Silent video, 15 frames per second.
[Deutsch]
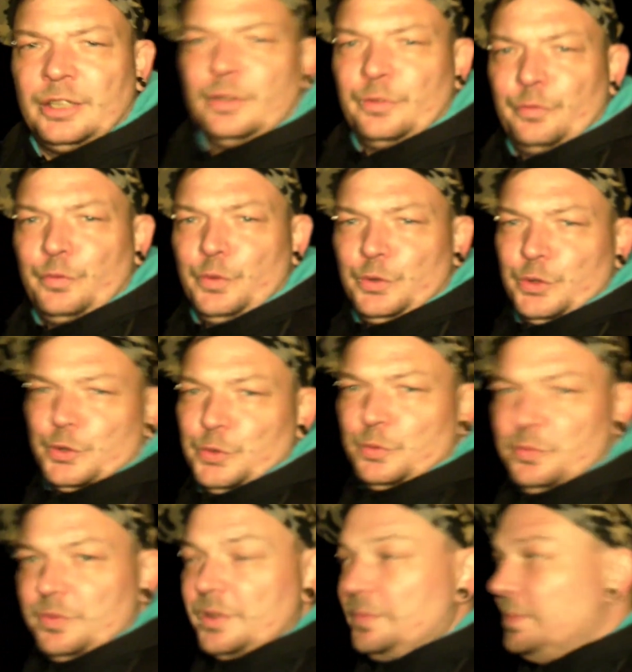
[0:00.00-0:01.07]
Füße
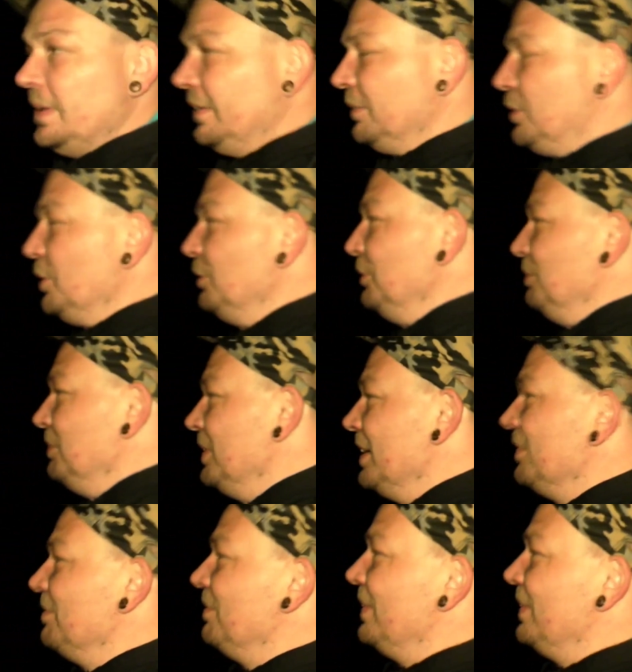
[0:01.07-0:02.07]
tun, wir weh, tun mir